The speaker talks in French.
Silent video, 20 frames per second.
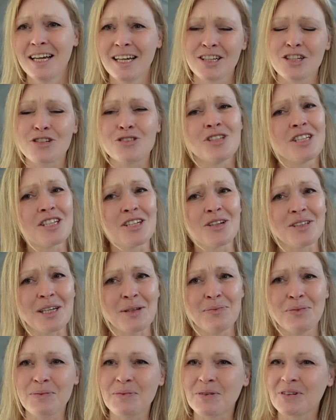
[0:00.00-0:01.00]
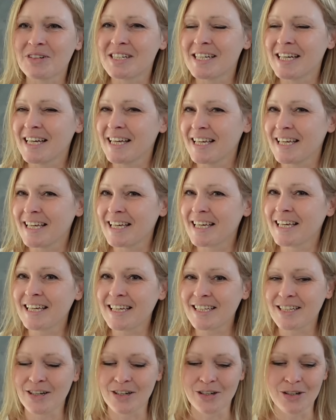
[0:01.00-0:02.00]
Je suis déjà en train de me projeter
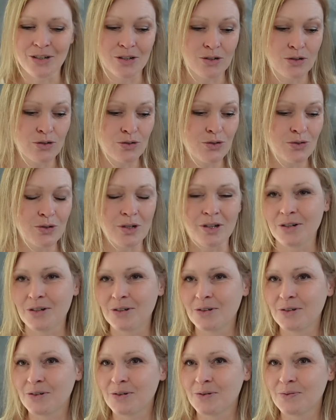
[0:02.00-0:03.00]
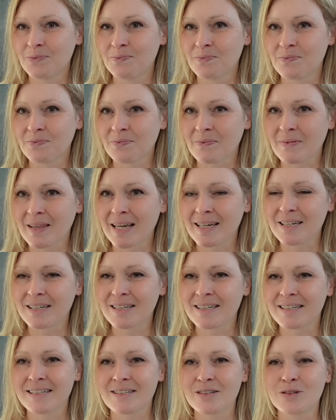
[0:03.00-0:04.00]
et euh, euh,
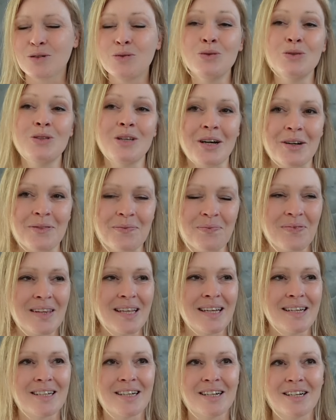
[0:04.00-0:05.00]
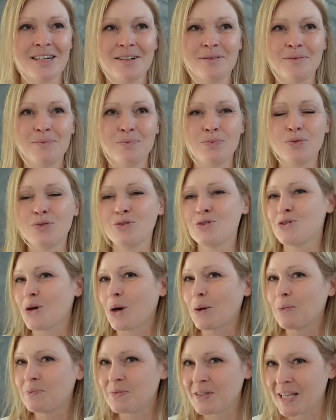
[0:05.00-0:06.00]
coudre
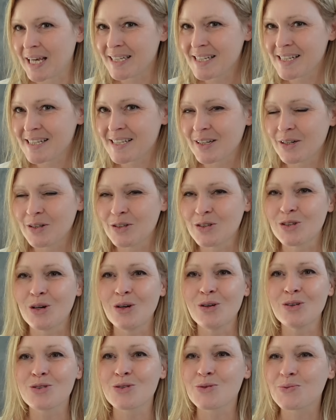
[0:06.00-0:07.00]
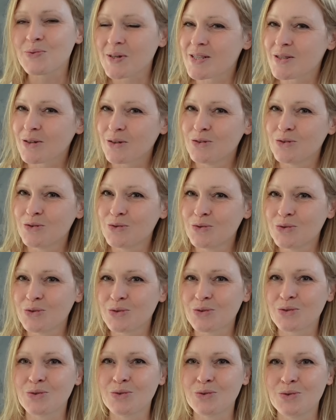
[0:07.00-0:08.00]
plusieurs pièces dans
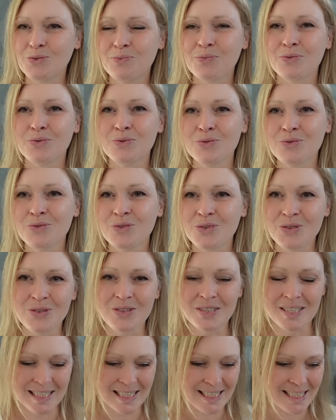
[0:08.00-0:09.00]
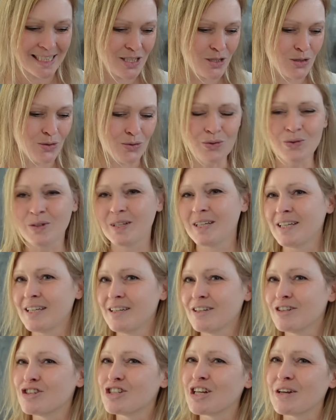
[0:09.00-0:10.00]
72 coupons de tissu
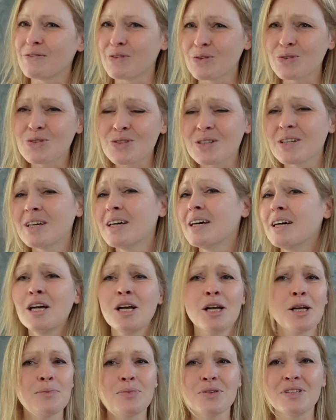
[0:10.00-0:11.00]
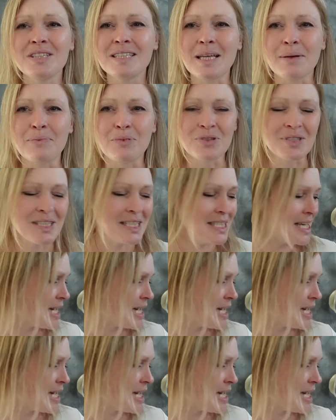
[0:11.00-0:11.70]
et j'avance petit à petit,